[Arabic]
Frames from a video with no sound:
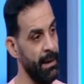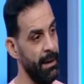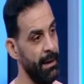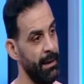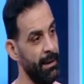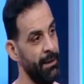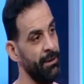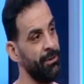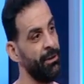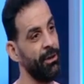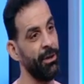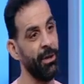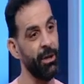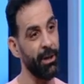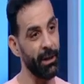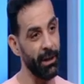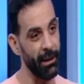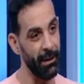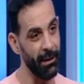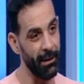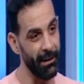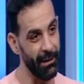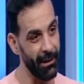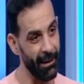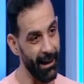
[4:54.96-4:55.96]
انت
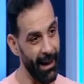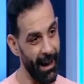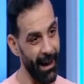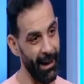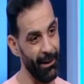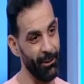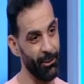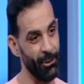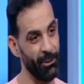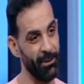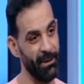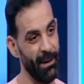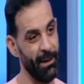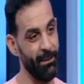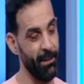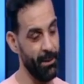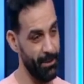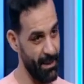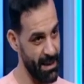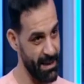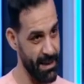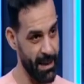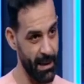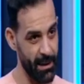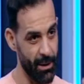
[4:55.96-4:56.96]
راجل قاعد قدامي
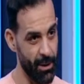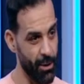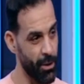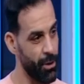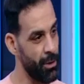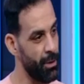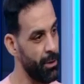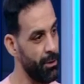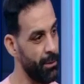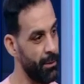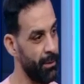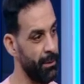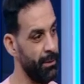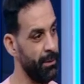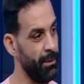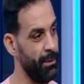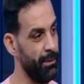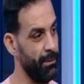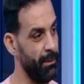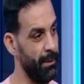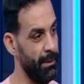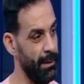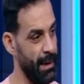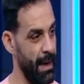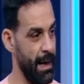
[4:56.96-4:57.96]
مثل اهو
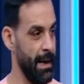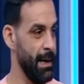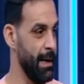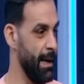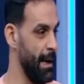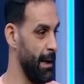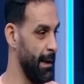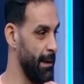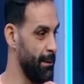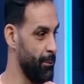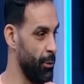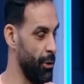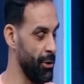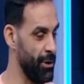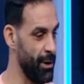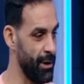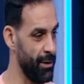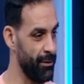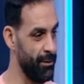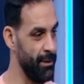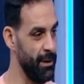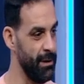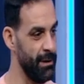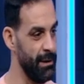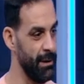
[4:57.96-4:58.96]
من انجح
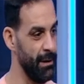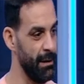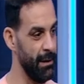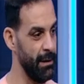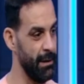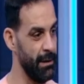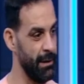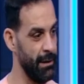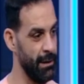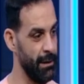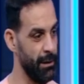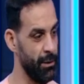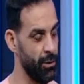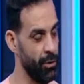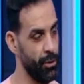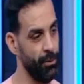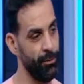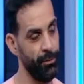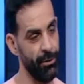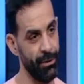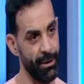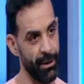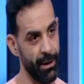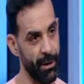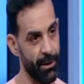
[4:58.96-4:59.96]
المحترفين اللي جم
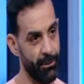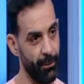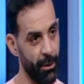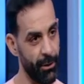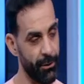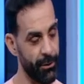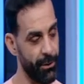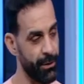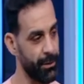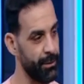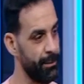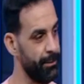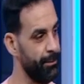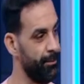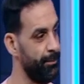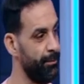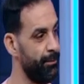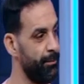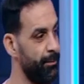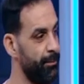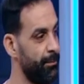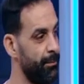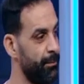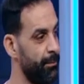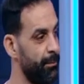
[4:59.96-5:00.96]
في تاريخ مصر
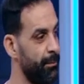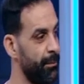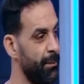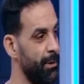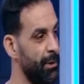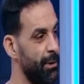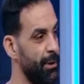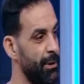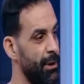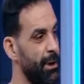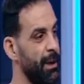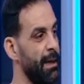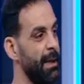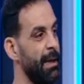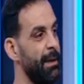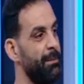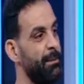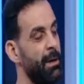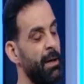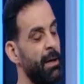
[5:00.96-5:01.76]
راجل لما